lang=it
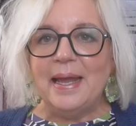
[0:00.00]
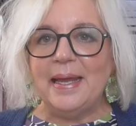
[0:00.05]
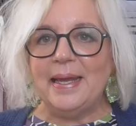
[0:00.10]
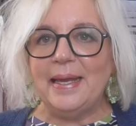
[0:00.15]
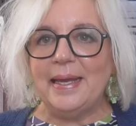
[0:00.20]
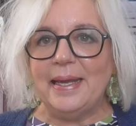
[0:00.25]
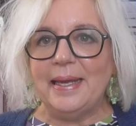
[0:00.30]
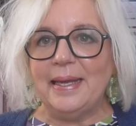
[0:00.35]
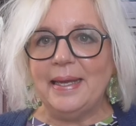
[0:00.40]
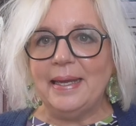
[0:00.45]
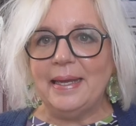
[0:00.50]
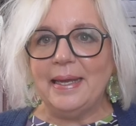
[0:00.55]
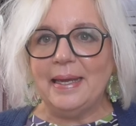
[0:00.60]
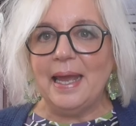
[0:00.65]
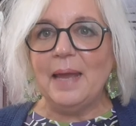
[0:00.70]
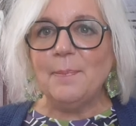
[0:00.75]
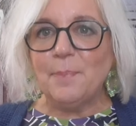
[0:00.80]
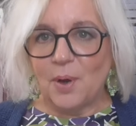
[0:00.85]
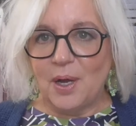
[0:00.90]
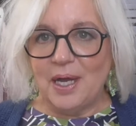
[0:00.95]
E,
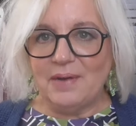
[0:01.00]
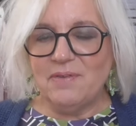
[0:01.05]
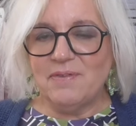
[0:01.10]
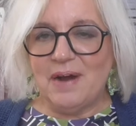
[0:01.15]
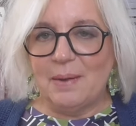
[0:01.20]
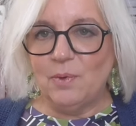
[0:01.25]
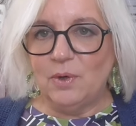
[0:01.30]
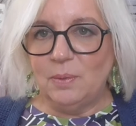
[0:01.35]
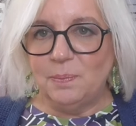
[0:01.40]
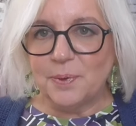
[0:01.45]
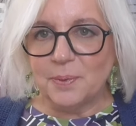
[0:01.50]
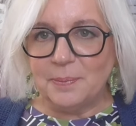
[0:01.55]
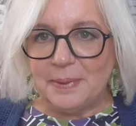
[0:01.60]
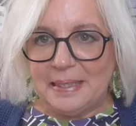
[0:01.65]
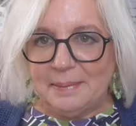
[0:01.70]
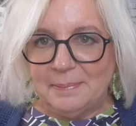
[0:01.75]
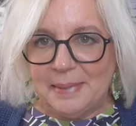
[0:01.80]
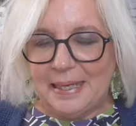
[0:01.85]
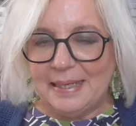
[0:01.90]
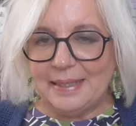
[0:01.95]
e, poi avevamo il
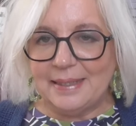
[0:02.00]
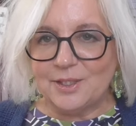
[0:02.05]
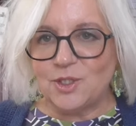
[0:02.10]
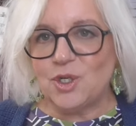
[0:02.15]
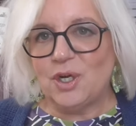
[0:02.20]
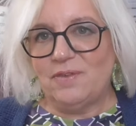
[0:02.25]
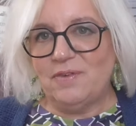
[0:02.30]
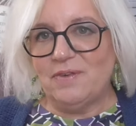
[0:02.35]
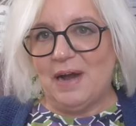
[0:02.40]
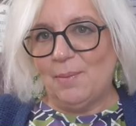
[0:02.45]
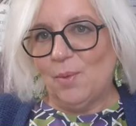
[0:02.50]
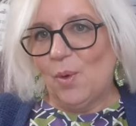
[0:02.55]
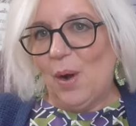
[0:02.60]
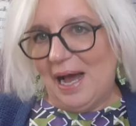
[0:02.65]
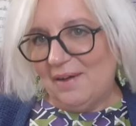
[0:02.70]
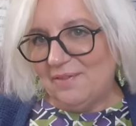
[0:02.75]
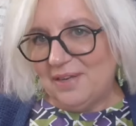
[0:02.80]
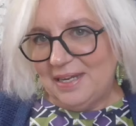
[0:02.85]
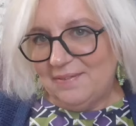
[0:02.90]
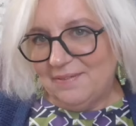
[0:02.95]
problema, cioè avevamo,
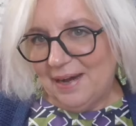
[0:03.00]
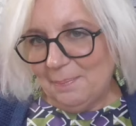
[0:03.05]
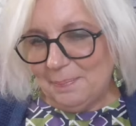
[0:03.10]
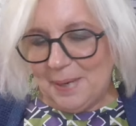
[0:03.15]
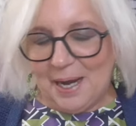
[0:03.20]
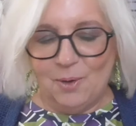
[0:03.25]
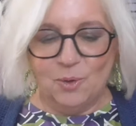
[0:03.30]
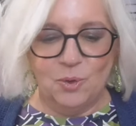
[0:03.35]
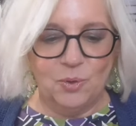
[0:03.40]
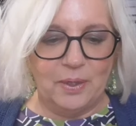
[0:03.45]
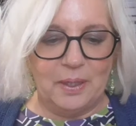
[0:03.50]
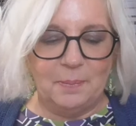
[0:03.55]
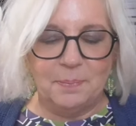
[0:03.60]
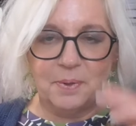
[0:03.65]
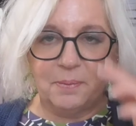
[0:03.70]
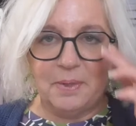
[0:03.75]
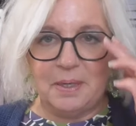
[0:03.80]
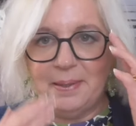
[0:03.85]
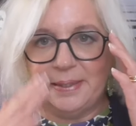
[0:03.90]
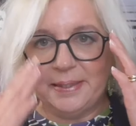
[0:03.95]
aveva Paolo il
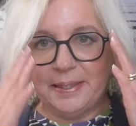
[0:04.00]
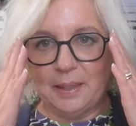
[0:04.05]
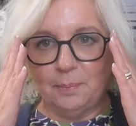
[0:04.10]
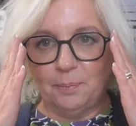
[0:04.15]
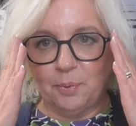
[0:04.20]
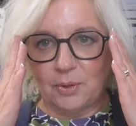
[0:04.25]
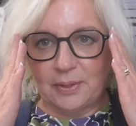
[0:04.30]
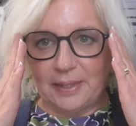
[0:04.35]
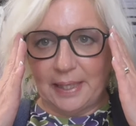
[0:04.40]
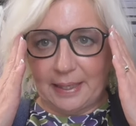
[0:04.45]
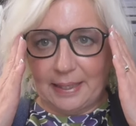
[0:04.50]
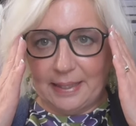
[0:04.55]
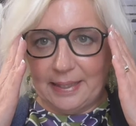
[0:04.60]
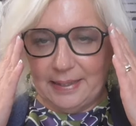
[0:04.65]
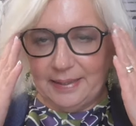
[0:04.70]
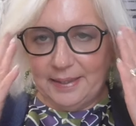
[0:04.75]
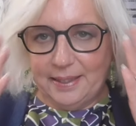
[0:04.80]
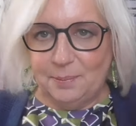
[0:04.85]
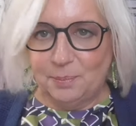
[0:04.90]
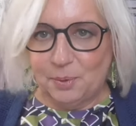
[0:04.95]
problema di
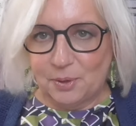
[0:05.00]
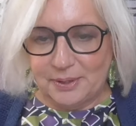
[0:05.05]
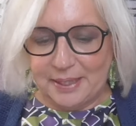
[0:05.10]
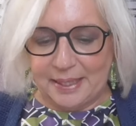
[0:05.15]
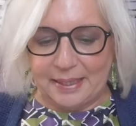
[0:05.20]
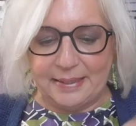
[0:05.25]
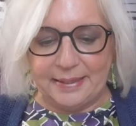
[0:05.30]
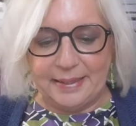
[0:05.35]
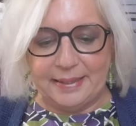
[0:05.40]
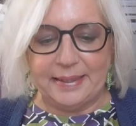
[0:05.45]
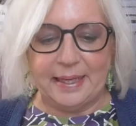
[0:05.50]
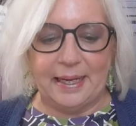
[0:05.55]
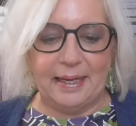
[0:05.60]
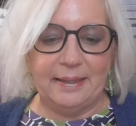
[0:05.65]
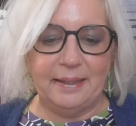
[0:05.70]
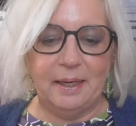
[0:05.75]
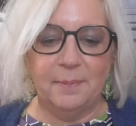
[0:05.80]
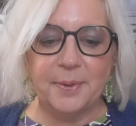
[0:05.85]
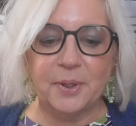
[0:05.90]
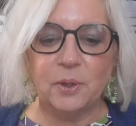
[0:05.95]
riportarli, di riportarli in
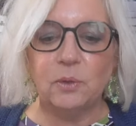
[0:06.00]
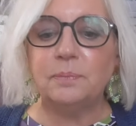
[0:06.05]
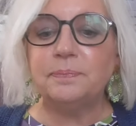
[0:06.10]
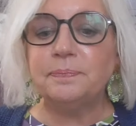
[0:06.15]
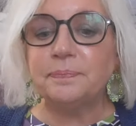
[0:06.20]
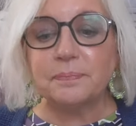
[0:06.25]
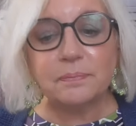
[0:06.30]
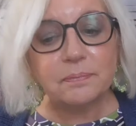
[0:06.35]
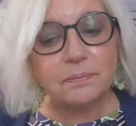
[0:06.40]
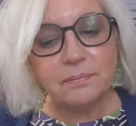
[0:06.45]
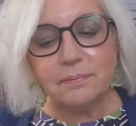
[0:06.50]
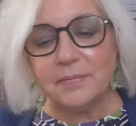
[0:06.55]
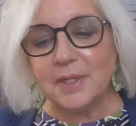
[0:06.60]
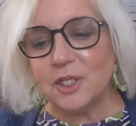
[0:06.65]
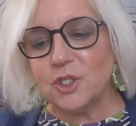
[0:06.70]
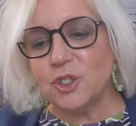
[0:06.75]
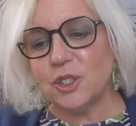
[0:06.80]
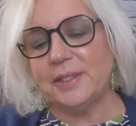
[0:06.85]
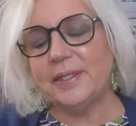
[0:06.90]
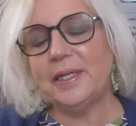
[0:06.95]
Italia, però
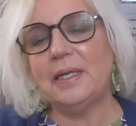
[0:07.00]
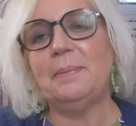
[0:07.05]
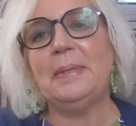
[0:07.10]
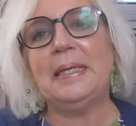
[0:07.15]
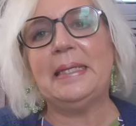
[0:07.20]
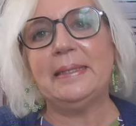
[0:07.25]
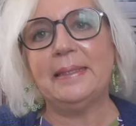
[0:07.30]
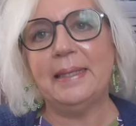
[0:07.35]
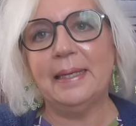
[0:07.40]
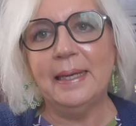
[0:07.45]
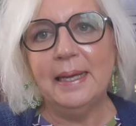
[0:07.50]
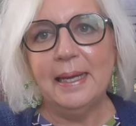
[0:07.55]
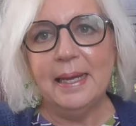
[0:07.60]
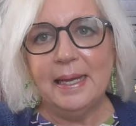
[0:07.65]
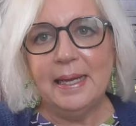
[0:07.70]
gentilmente